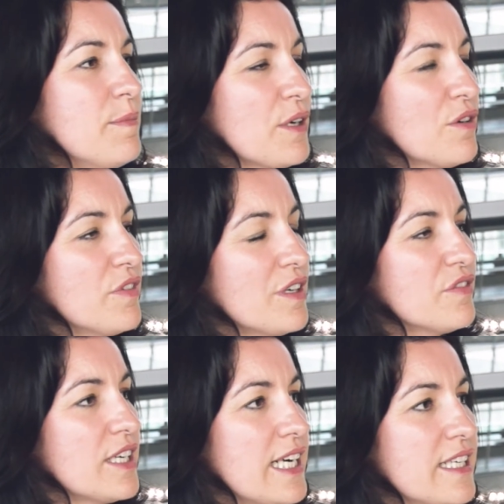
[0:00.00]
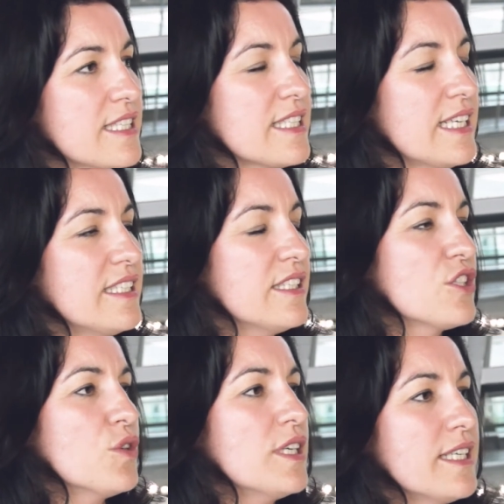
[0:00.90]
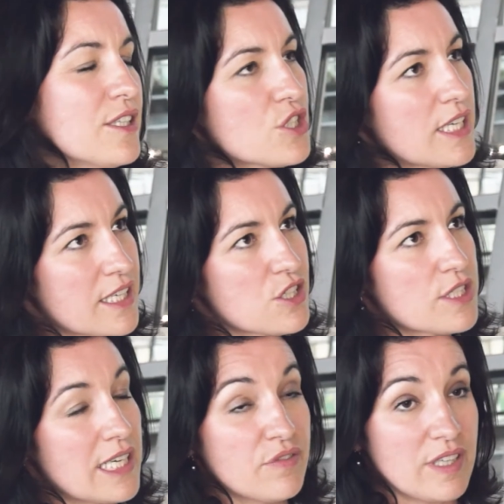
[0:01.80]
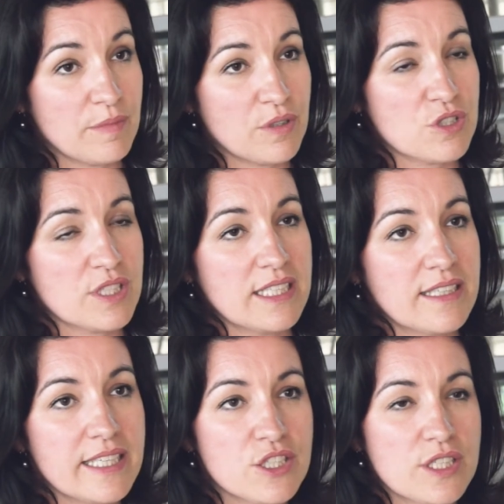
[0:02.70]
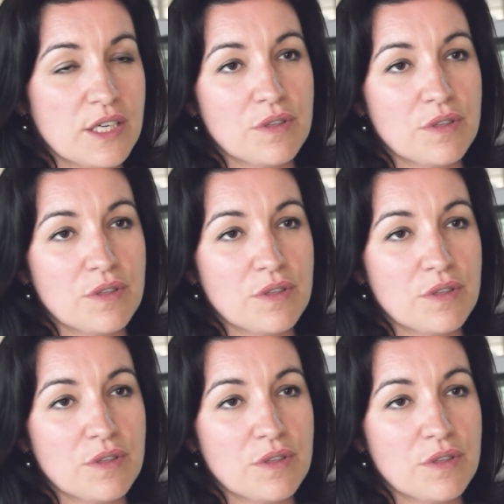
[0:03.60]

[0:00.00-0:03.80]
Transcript: brauchen wir auf der einen Seite schon einen starken Staat, vor allem auch einen starken Rechtsstaat.